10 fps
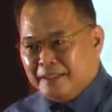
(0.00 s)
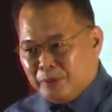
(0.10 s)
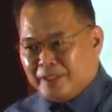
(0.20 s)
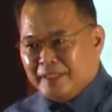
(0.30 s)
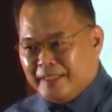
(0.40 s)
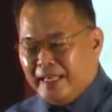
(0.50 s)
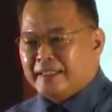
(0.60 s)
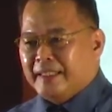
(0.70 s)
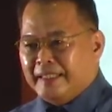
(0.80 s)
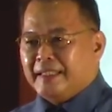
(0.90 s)
就是这样
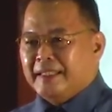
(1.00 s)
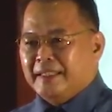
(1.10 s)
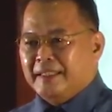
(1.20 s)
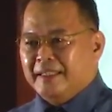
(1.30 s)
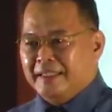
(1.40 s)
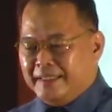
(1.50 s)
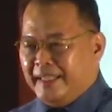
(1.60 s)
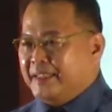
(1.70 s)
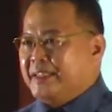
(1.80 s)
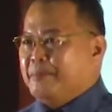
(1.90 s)
的一个
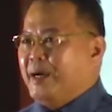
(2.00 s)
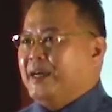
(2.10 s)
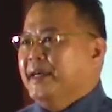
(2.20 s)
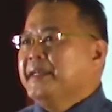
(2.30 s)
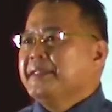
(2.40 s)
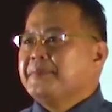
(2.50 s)
解析吧啊。